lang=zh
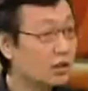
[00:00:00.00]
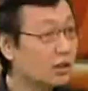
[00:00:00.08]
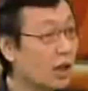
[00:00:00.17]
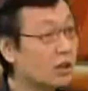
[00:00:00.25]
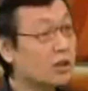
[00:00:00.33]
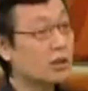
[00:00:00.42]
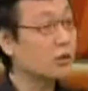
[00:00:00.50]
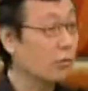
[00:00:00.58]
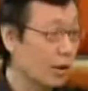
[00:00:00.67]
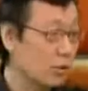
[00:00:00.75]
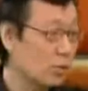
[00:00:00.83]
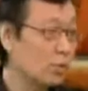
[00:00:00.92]
但他这个
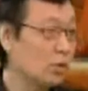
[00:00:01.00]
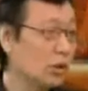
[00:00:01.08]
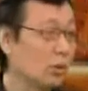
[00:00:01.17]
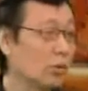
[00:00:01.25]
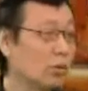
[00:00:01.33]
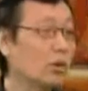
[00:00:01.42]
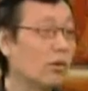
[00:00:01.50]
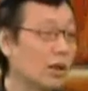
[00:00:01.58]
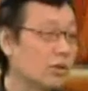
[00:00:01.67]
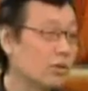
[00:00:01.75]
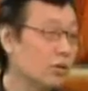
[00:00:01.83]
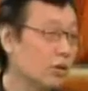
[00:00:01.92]
是玩虚的。我觉
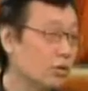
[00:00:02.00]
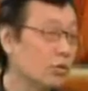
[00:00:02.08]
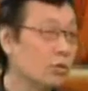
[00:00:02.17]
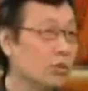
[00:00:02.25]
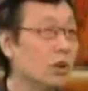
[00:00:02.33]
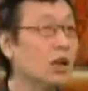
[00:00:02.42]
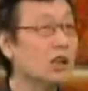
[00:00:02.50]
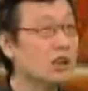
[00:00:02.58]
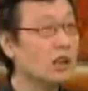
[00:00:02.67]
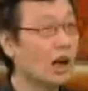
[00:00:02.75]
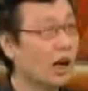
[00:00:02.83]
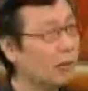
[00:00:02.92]
得玩虚的就是娱
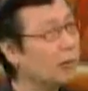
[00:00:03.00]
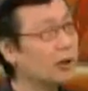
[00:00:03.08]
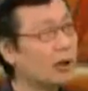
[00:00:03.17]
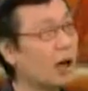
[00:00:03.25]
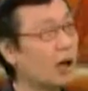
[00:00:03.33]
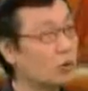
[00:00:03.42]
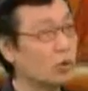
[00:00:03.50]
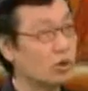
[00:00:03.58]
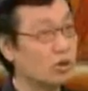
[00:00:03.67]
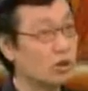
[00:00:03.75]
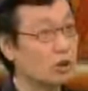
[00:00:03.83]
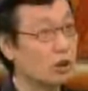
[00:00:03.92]
乐一下，还没大
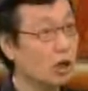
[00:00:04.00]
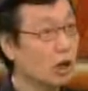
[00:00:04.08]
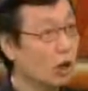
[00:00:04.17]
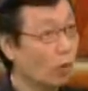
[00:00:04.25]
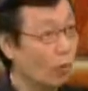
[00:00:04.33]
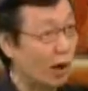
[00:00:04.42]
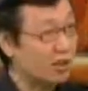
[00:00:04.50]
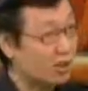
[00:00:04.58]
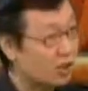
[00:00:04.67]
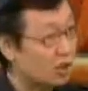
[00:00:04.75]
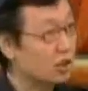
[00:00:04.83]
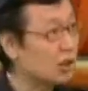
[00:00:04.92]
损失。
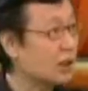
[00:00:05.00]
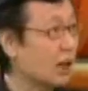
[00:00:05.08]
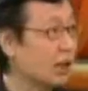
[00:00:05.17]
玩实